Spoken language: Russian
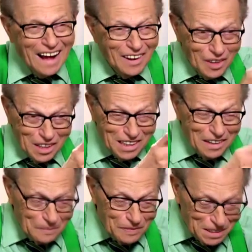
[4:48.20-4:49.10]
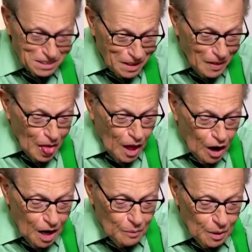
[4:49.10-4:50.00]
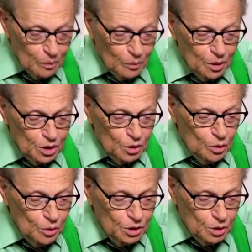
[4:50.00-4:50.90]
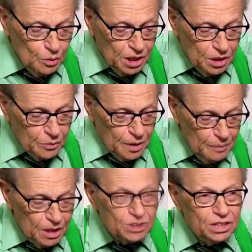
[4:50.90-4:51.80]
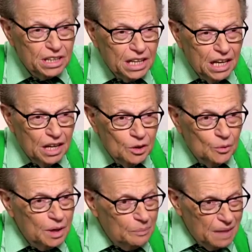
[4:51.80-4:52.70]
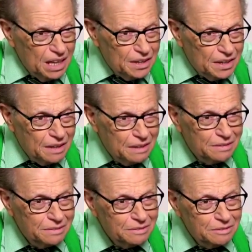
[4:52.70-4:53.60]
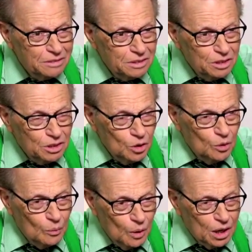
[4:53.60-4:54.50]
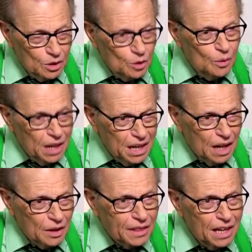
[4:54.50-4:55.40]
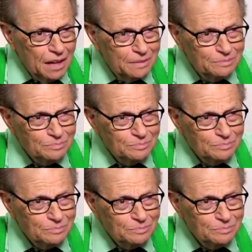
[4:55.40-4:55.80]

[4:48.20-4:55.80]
Да, достаточно взглянуть на это лицо. Вы едите три раза в сутки, едите ли вы мясо? У вас здоровый рацион.